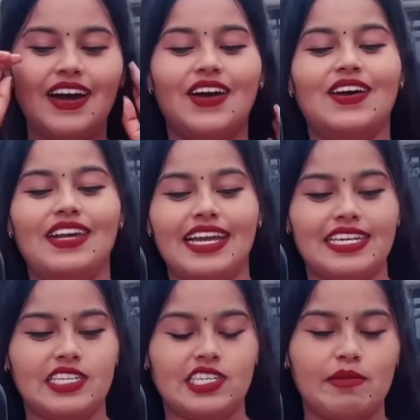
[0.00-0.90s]
और एक
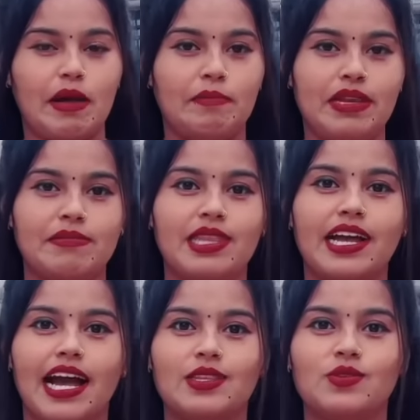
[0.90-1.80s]
सिस्टम आप मतलब मैं
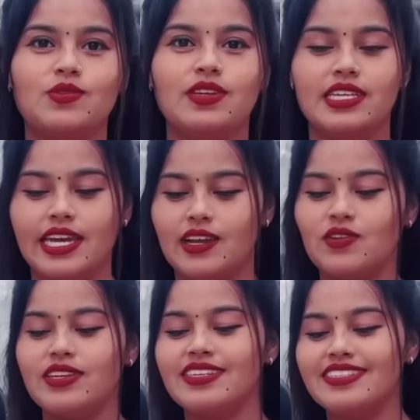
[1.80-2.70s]
दिखाता हूँ ये आनो
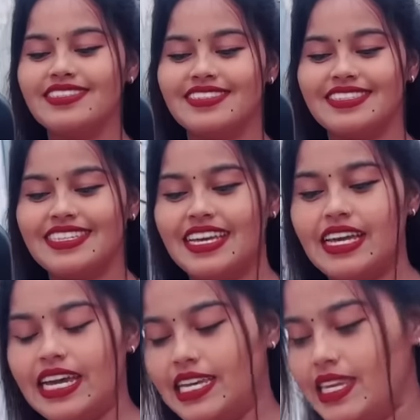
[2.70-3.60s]
नहीं
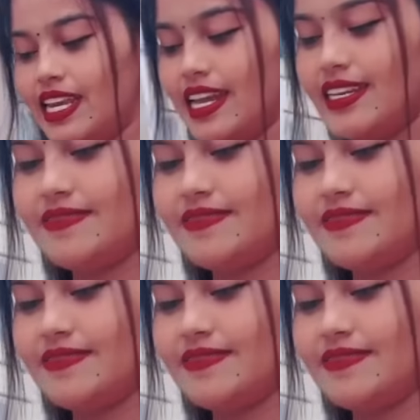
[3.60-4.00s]
ये ले